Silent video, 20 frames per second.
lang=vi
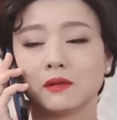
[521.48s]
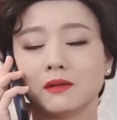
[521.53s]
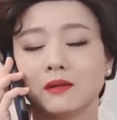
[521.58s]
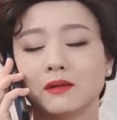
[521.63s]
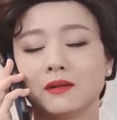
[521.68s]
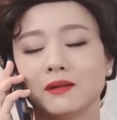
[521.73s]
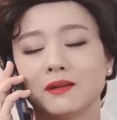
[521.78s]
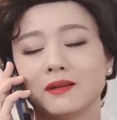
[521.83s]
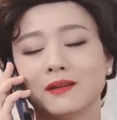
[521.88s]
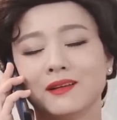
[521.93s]
nha
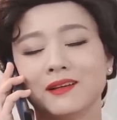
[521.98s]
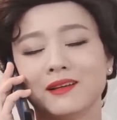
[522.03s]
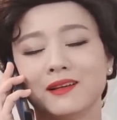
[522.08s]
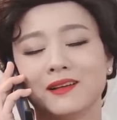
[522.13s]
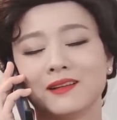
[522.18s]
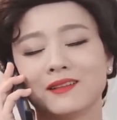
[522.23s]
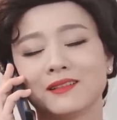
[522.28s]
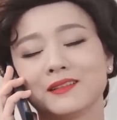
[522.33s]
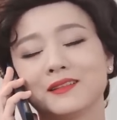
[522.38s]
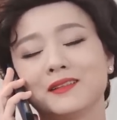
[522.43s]

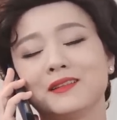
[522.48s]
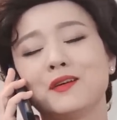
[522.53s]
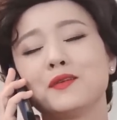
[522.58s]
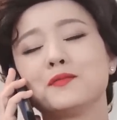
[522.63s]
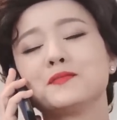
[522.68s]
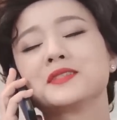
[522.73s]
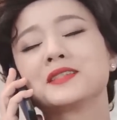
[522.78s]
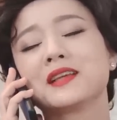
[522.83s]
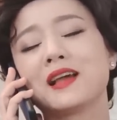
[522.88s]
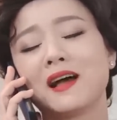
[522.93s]

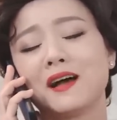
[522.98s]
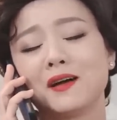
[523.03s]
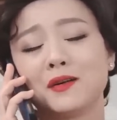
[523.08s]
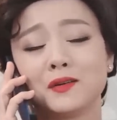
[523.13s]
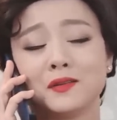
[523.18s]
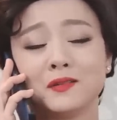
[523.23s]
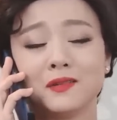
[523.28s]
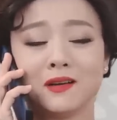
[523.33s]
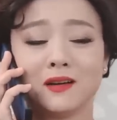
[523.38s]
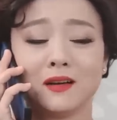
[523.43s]
Không
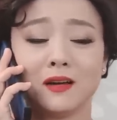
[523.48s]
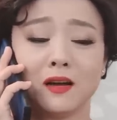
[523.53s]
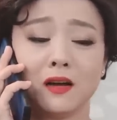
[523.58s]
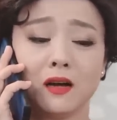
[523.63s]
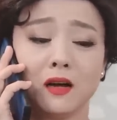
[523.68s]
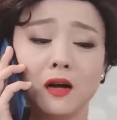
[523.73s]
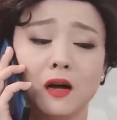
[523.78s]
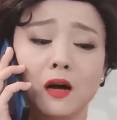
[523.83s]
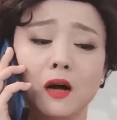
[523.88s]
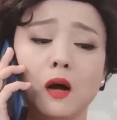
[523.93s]
sao
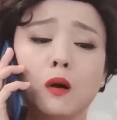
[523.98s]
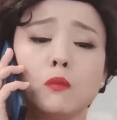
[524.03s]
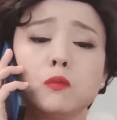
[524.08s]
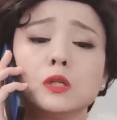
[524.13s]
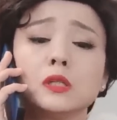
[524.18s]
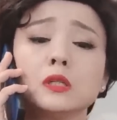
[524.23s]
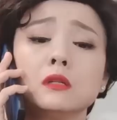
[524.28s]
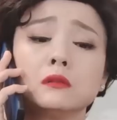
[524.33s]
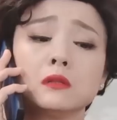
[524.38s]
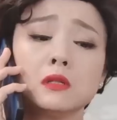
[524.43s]
Ông
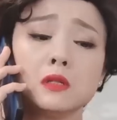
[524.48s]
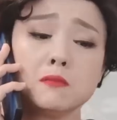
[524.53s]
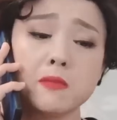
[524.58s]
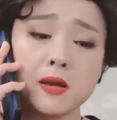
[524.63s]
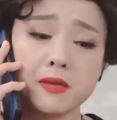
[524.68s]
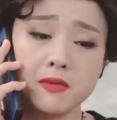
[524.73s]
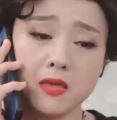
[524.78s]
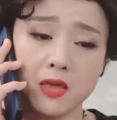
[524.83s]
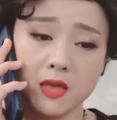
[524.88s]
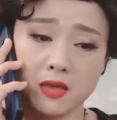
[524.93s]
cứ từ từ
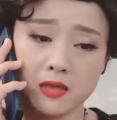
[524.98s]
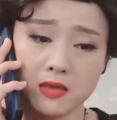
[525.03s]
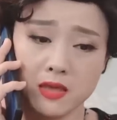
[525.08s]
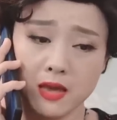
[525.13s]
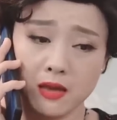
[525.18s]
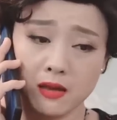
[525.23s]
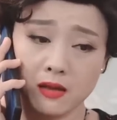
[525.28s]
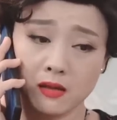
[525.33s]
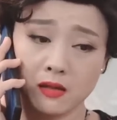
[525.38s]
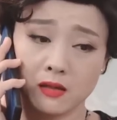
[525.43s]
mà về
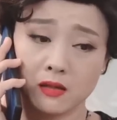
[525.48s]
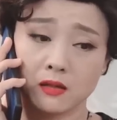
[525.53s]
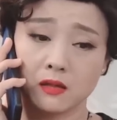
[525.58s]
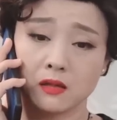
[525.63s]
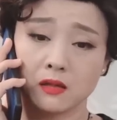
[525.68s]
nha